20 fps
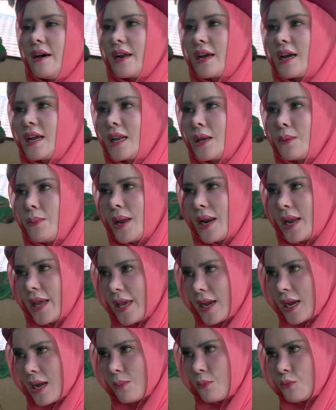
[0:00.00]
rekening mana
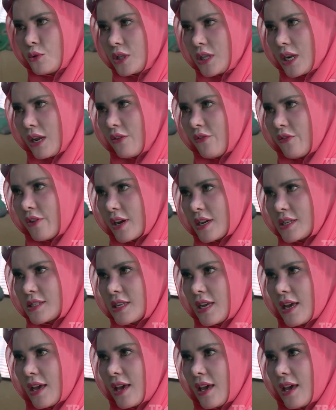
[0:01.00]
yang kamu transfer ke
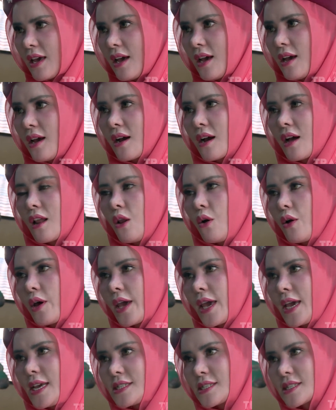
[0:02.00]
saya? Kalau
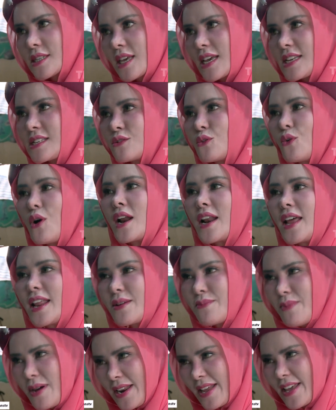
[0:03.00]
cash, cash uang dari
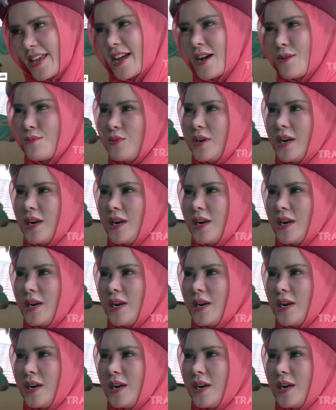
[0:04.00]
mana yang kamu